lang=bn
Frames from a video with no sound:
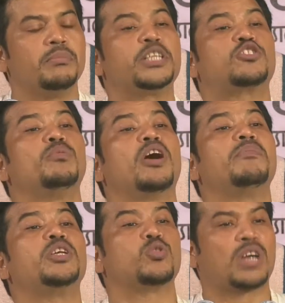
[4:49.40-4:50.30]
মৃত্যু ভয়
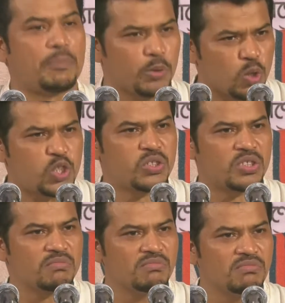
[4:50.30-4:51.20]
ভিতু কাপুরুষ
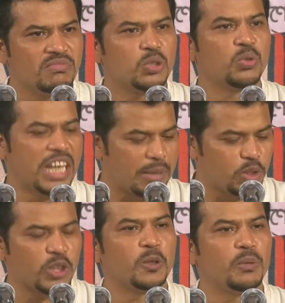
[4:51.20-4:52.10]
দুনিয়ার
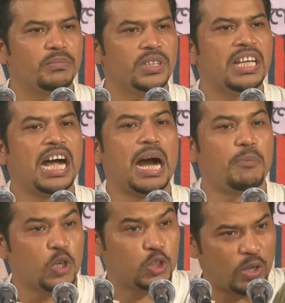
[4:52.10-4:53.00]
প্রতি লোভ
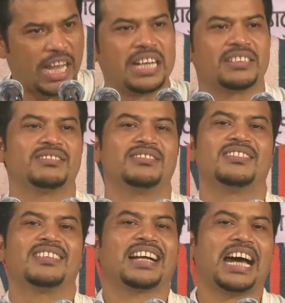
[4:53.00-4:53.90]
আবর্জনা
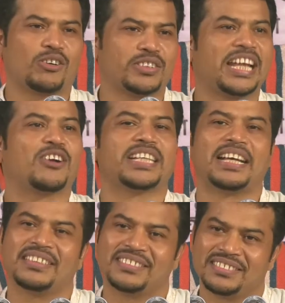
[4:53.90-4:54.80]
কার কথাই কথা
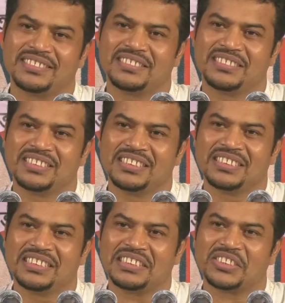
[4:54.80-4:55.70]

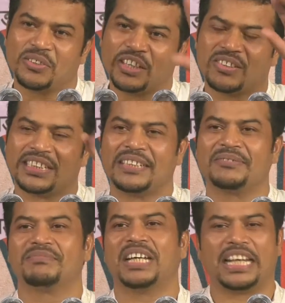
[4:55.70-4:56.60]
আসলের কথা
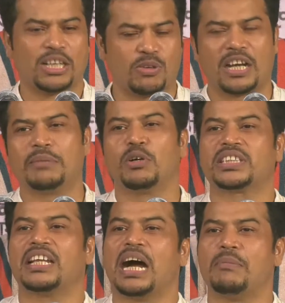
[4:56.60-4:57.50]
আল্লাহ কোরআনে
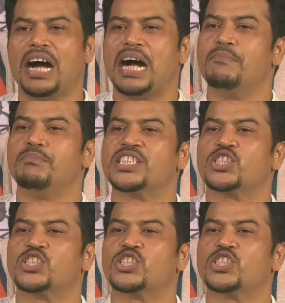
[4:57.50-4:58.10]
বলছেন হাবা আম